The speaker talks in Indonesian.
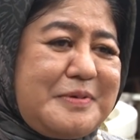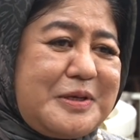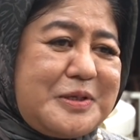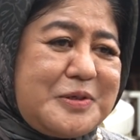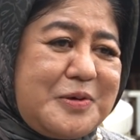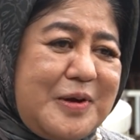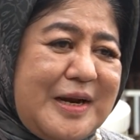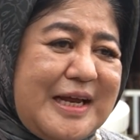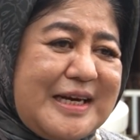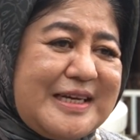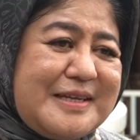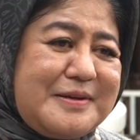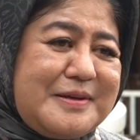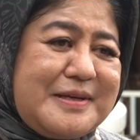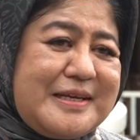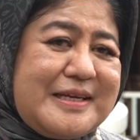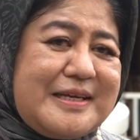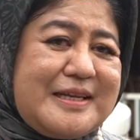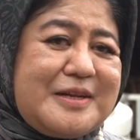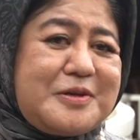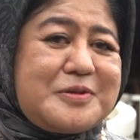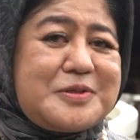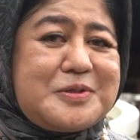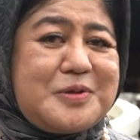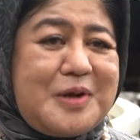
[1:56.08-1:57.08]
berjualan di
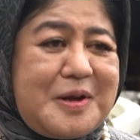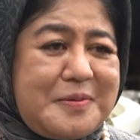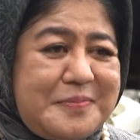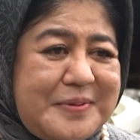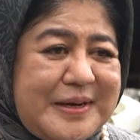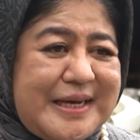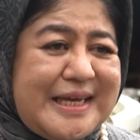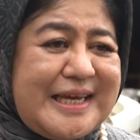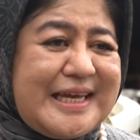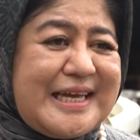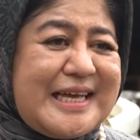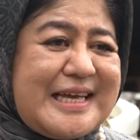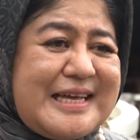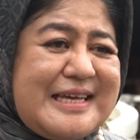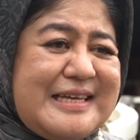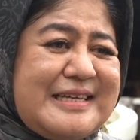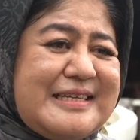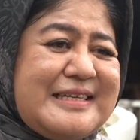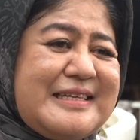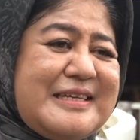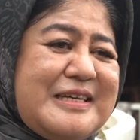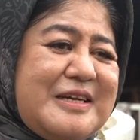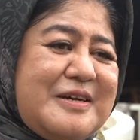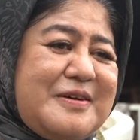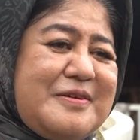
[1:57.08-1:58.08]
Surabaya,
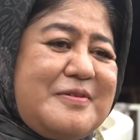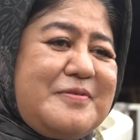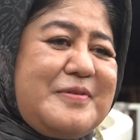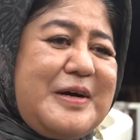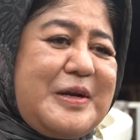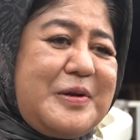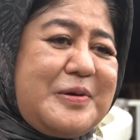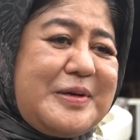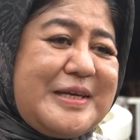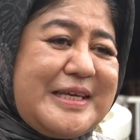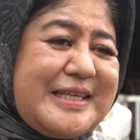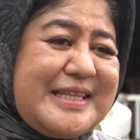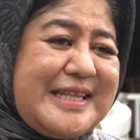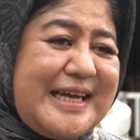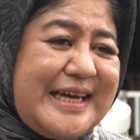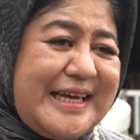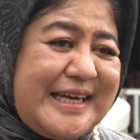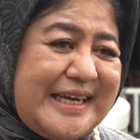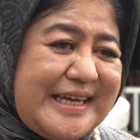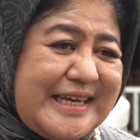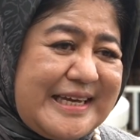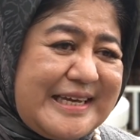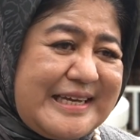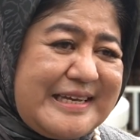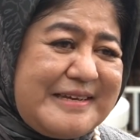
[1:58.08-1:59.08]
Warung
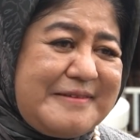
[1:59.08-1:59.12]
Hidayah.